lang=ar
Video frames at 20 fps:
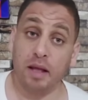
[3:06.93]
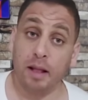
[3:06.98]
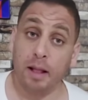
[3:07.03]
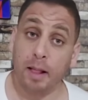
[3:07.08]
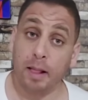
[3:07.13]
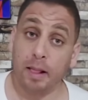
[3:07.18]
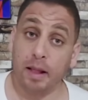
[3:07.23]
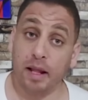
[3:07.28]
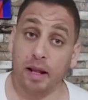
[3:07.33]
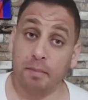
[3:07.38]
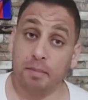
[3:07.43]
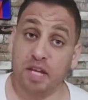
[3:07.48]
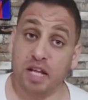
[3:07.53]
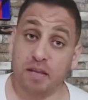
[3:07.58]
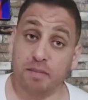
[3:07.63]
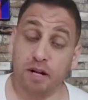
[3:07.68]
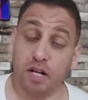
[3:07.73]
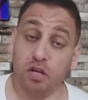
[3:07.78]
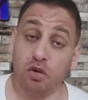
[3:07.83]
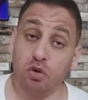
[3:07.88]
100
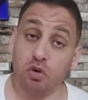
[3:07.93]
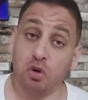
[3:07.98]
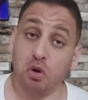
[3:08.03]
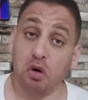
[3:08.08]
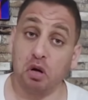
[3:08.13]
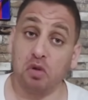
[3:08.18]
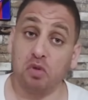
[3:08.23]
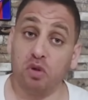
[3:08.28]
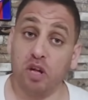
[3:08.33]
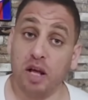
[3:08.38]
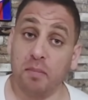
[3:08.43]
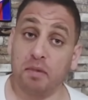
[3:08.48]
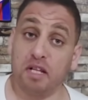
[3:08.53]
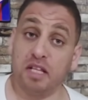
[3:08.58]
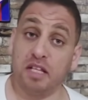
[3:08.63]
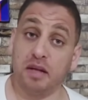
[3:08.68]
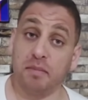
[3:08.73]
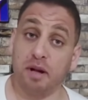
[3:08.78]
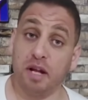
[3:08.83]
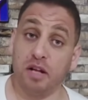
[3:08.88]
مليون يقعدوا لها
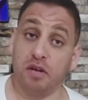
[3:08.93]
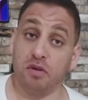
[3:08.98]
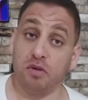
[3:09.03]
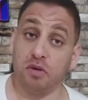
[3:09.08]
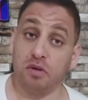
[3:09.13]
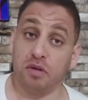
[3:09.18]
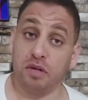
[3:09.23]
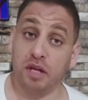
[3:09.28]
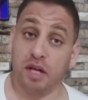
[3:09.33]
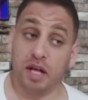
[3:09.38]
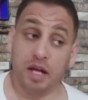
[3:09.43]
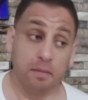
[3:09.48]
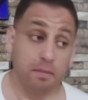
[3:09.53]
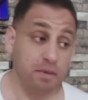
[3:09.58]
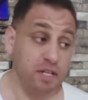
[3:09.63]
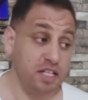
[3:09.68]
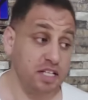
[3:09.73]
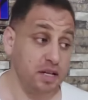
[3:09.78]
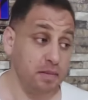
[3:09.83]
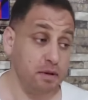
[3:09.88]
200 مليون
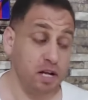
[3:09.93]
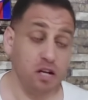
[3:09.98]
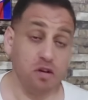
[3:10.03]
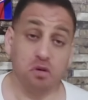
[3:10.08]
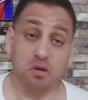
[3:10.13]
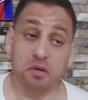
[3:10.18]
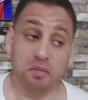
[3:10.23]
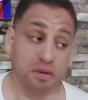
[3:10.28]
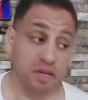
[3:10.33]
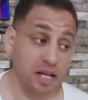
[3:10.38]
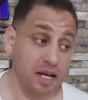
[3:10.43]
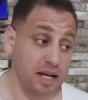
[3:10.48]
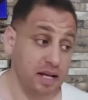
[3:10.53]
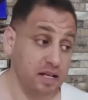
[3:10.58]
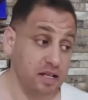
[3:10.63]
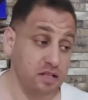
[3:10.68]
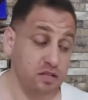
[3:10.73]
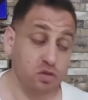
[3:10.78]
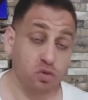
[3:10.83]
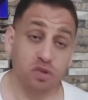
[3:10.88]
200 مليون
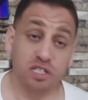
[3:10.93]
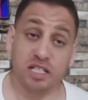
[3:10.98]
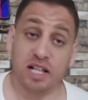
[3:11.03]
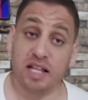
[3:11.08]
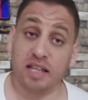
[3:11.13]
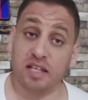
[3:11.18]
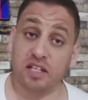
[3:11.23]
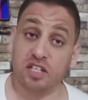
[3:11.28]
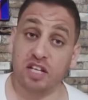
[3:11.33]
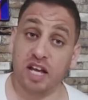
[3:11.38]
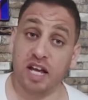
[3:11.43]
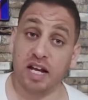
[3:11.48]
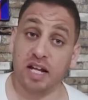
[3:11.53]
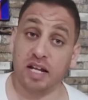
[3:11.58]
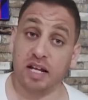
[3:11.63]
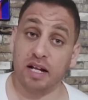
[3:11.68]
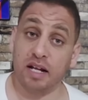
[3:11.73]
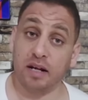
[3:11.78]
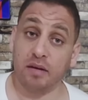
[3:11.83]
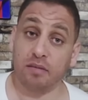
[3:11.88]
نتاع زوز ثلاثه
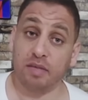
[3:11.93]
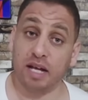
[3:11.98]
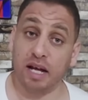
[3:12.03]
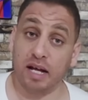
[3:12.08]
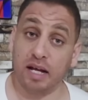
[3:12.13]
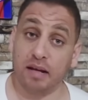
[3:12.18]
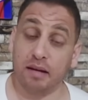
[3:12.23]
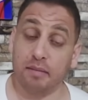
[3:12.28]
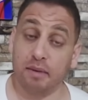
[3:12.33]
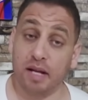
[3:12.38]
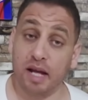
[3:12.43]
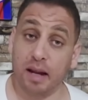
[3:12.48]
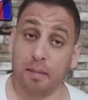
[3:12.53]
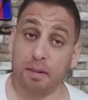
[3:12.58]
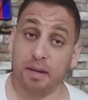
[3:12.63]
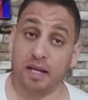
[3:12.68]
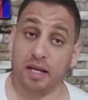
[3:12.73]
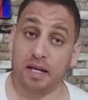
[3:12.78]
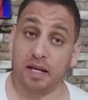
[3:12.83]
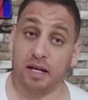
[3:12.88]
شهري راه نتاع
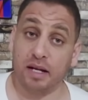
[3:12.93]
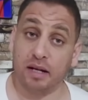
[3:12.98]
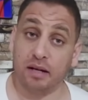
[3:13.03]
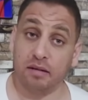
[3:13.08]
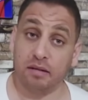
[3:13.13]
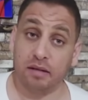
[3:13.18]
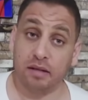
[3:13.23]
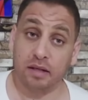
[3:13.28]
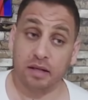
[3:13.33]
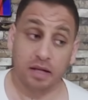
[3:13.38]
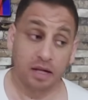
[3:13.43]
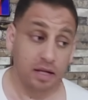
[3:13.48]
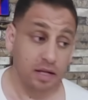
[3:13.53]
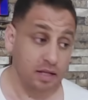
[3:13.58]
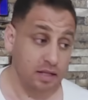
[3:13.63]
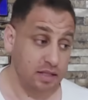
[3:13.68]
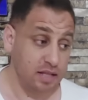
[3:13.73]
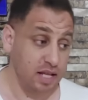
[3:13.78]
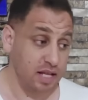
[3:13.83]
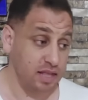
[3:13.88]
ملعبيه راه
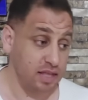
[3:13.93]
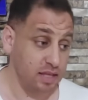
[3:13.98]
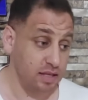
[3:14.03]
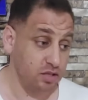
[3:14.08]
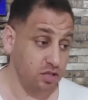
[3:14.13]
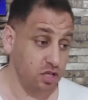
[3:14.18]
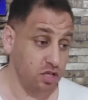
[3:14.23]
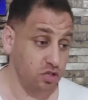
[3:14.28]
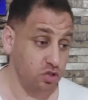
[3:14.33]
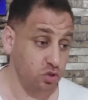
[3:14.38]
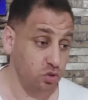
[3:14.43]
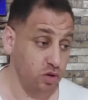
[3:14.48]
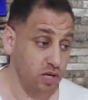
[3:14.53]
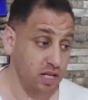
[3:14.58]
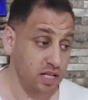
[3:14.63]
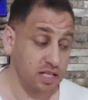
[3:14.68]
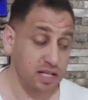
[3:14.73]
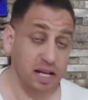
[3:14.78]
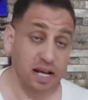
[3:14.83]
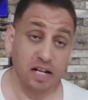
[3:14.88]
ثلاثة
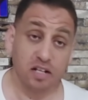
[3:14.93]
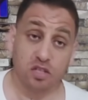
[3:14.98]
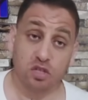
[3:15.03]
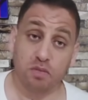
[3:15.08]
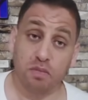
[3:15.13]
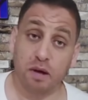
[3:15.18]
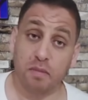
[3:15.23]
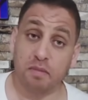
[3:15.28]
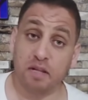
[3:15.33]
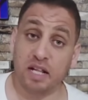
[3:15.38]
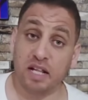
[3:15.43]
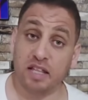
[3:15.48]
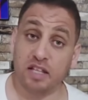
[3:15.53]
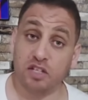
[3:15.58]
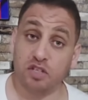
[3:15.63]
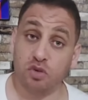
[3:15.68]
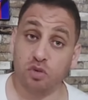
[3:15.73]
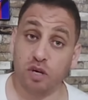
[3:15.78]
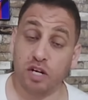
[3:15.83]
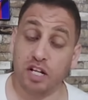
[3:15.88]
جوالات يخلصوا بهم ثلاثة
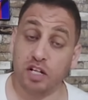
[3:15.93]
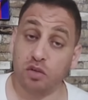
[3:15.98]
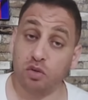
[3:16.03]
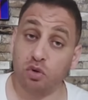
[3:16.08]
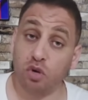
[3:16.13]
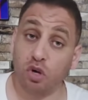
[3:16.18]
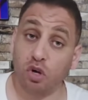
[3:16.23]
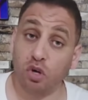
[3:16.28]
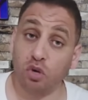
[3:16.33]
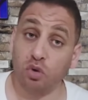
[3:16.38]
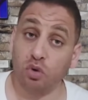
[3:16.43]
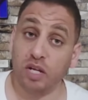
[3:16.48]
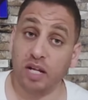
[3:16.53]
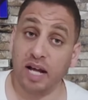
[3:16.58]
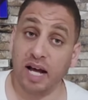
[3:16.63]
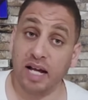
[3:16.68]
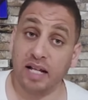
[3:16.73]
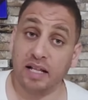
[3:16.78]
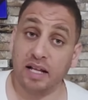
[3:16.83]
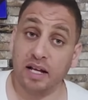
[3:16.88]
جوالات ويقعدوا
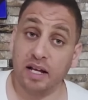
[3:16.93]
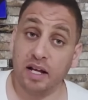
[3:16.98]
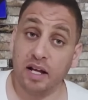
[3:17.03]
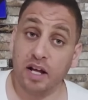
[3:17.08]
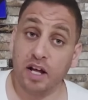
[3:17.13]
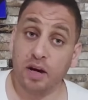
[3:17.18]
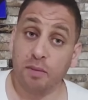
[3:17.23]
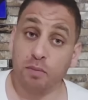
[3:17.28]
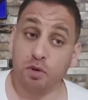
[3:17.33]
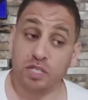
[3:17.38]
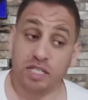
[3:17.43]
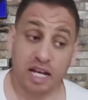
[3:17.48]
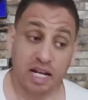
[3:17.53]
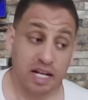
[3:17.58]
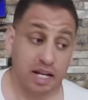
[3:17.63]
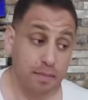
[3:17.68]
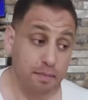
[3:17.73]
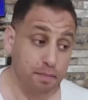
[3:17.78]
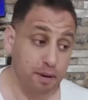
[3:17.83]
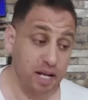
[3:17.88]
كالعادة
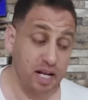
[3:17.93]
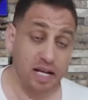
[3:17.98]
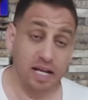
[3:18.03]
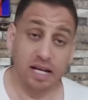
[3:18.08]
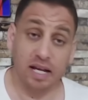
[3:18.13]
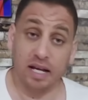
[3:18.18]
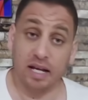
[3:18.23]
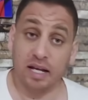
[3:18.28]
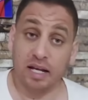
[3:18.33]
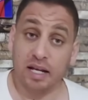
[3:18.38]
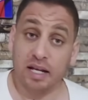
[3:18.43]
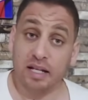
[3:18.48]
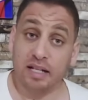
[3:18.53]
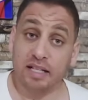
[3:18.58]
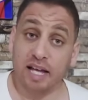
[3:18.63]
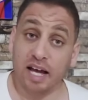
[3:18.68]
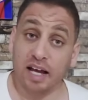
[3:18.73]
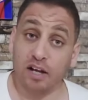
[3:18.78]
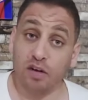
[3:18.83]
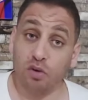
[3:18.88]
مسالين بالك
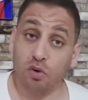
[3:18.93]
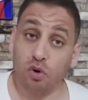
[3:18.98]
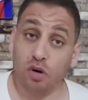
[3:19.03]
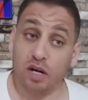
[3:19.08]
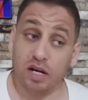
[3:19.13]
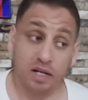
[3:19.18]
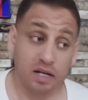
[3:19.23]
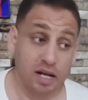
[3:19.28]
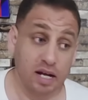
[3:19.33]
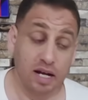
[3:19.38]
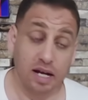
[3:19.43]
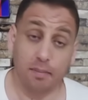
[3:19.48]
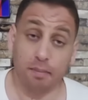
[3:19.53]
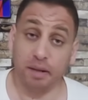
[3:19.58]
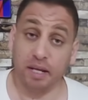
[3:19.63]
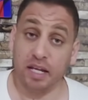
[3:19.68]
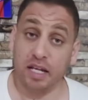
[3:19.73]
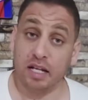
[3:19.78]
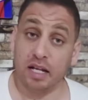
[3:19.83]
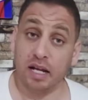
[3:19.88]
دخلوا
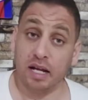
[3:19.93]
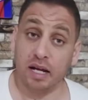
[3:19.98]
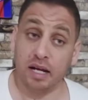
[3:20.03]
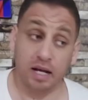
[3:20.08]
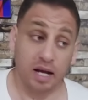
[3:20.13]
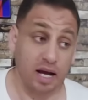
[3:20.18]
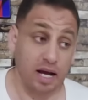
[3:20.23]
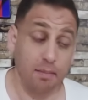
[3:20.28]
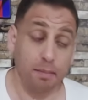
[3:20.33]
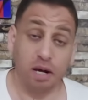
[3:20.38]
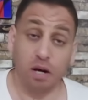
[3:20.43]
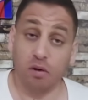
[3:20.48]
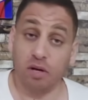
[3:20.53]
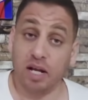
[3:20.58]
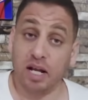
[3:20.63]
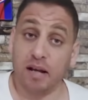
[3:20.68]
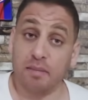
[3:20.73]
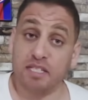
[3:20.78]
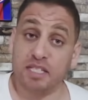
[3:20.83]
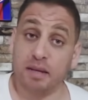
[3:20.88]
40 أربعة ولا
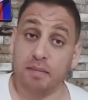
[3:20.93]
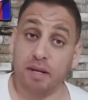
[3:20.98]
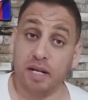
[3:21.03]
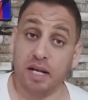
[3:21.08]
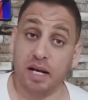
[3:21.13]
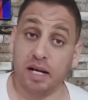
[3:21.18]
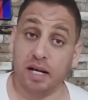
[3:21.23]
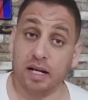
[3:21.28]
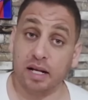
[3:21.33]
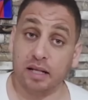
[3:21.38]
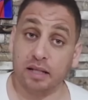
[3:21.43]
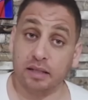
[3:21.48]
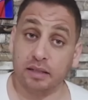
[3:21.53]
خمسة مليارات